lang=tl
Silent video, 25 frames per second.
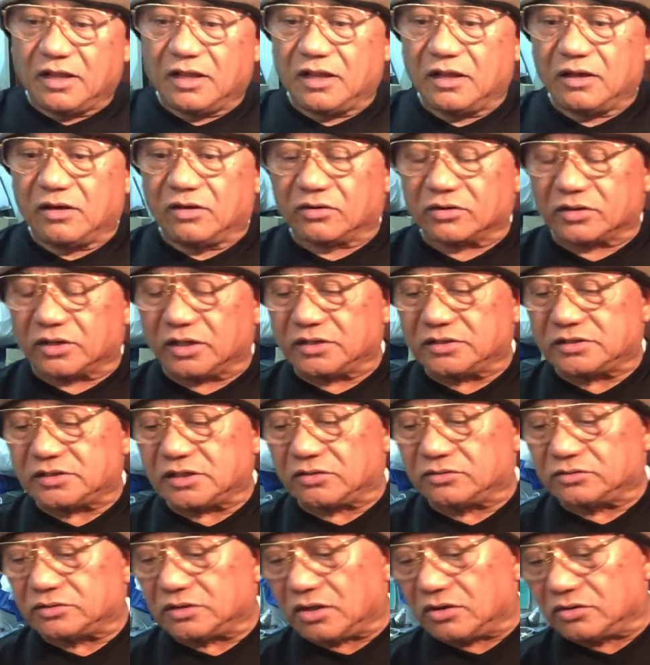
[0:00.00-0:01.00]
Okay,
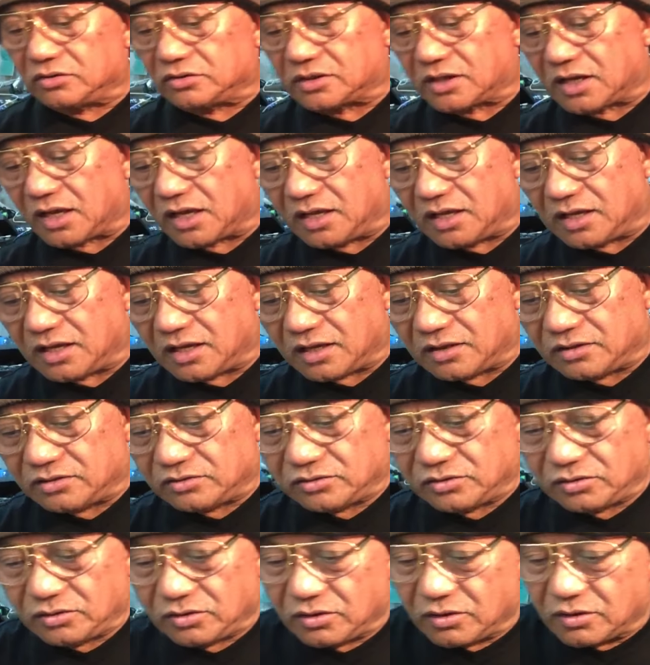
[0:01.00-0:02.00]
shout out kay
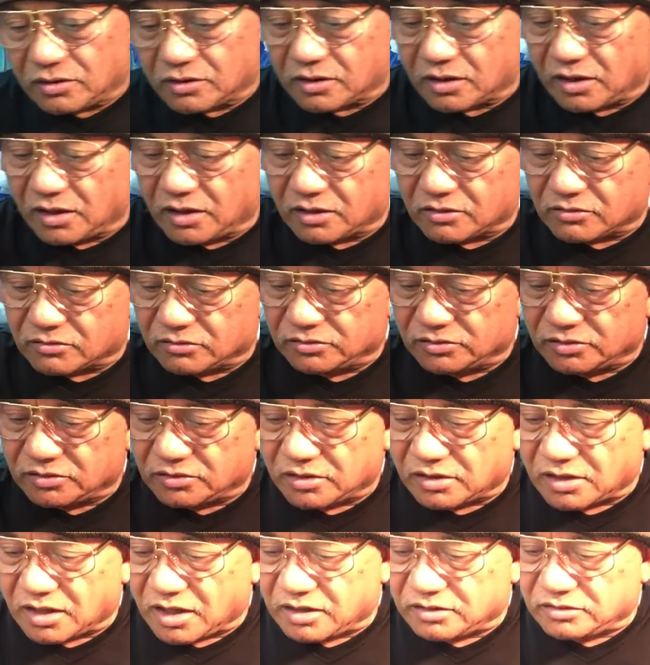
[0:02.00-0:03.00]
ano, kay
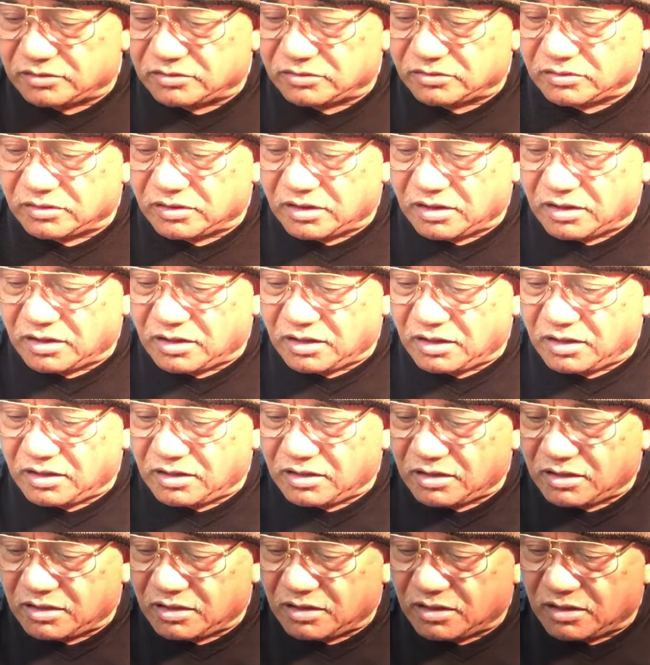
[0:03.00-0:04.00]
Conrado
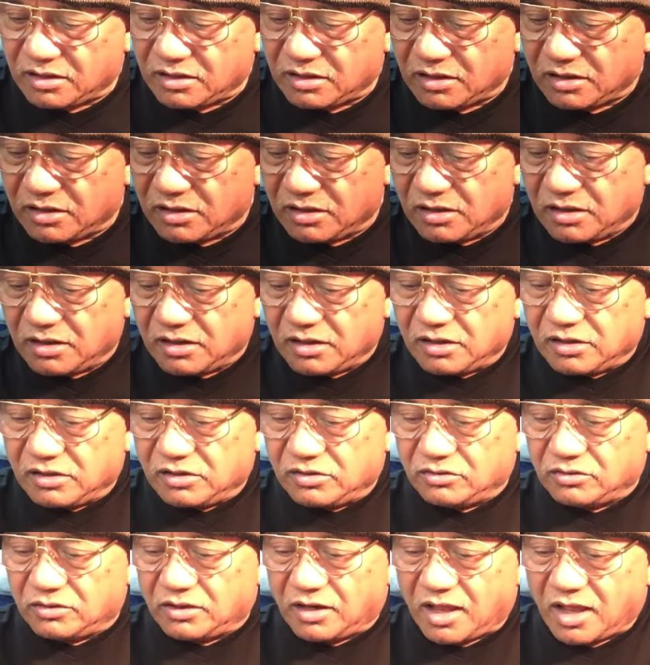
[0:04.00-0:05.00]
Il
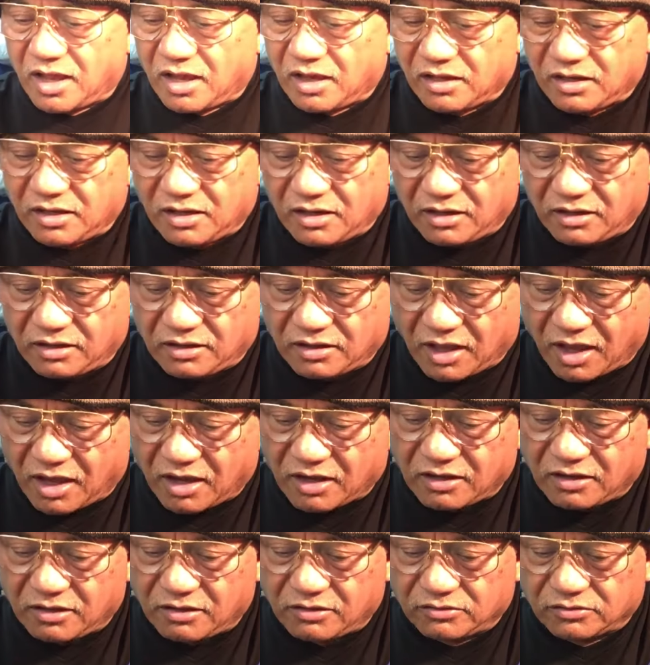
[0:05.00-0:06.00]
Iula
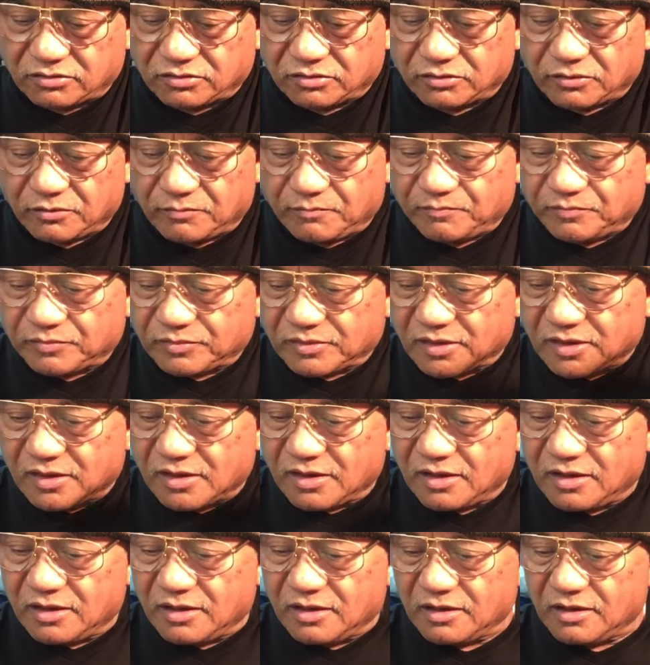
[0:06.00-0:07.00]
Ilahilo.
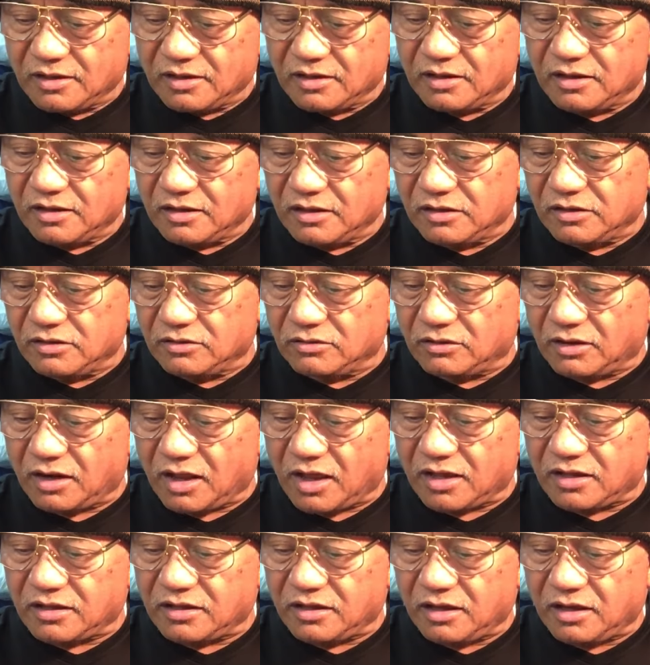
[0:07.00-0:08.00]

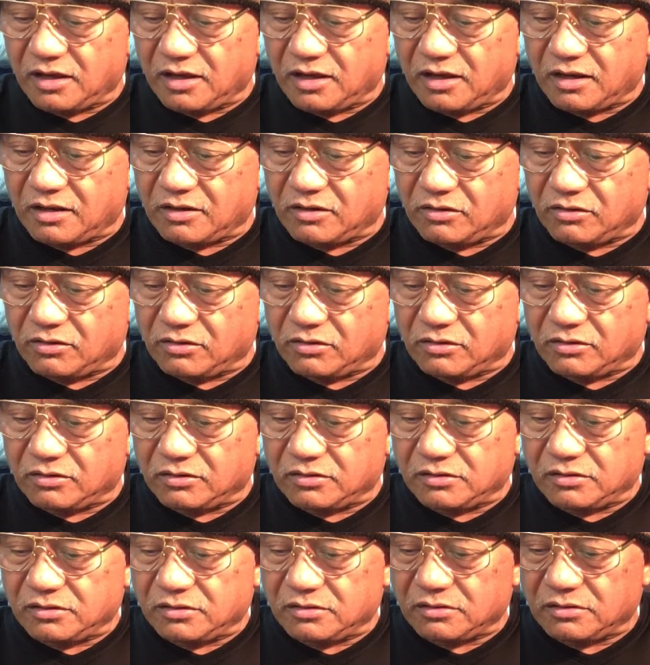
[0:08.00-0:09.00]
Iulahi
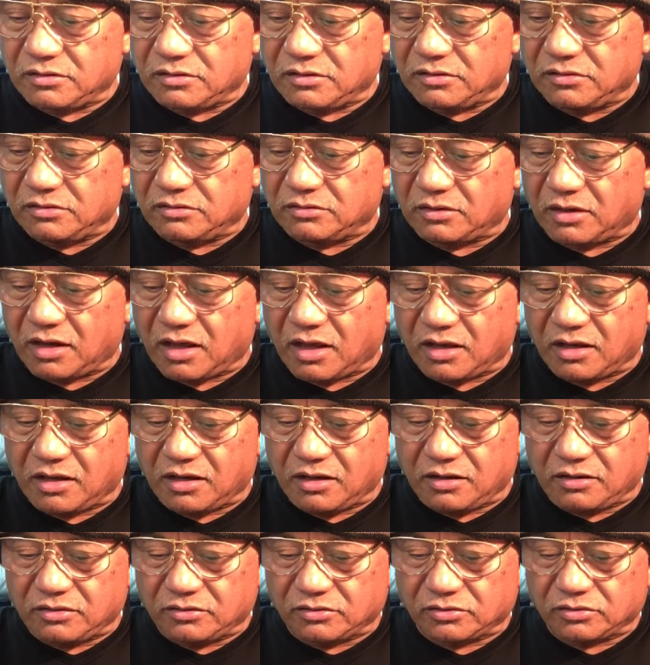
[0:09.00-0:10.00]

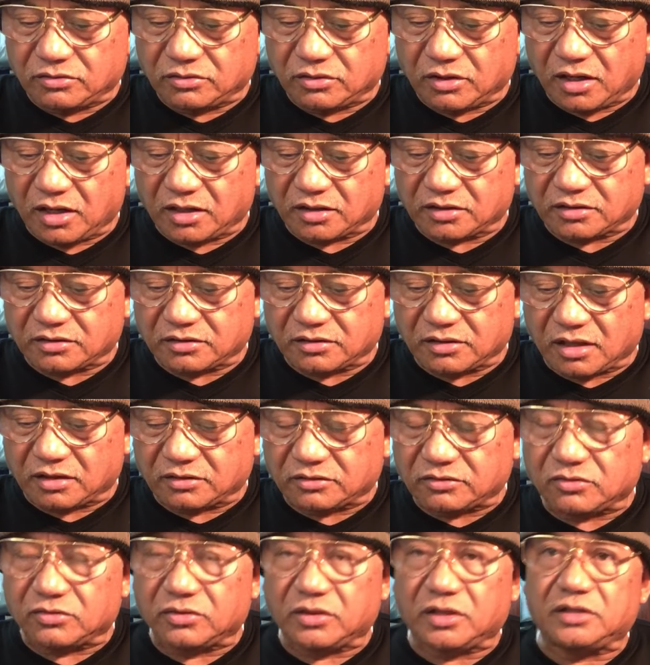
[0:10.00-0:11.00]
Iulahilo at
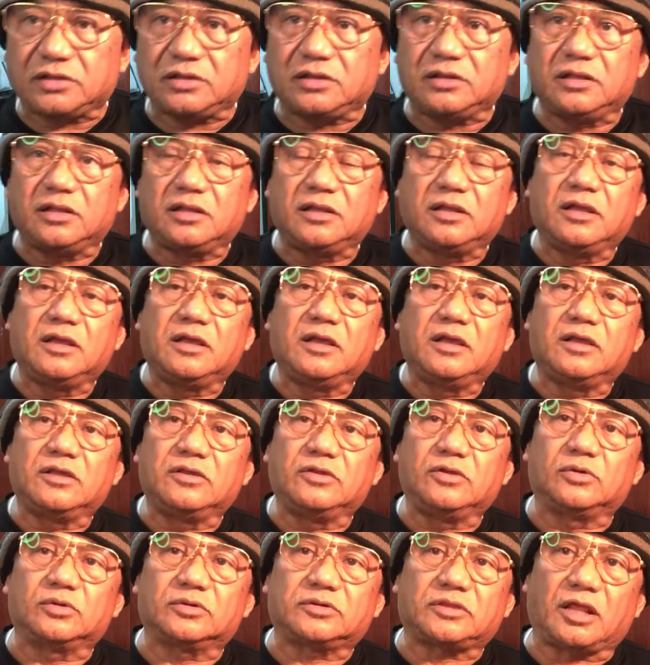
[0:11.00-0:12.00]
Datuhed
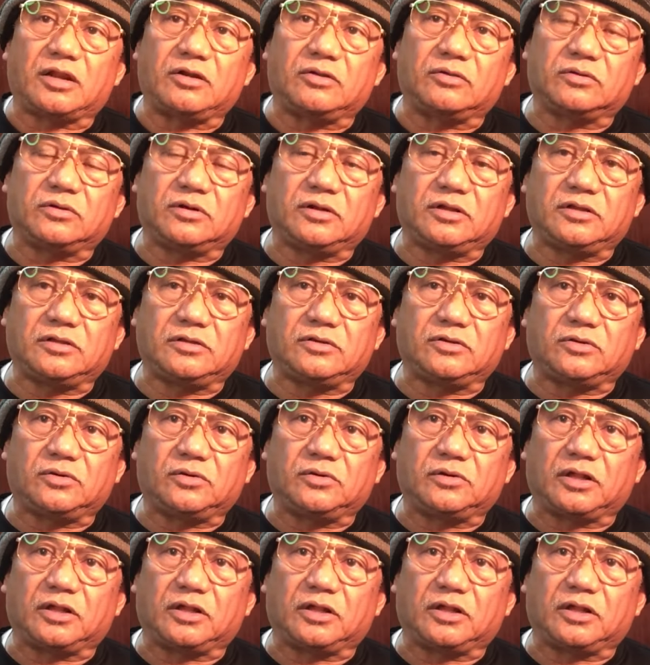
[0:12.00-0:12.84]
yung tanong ninyo,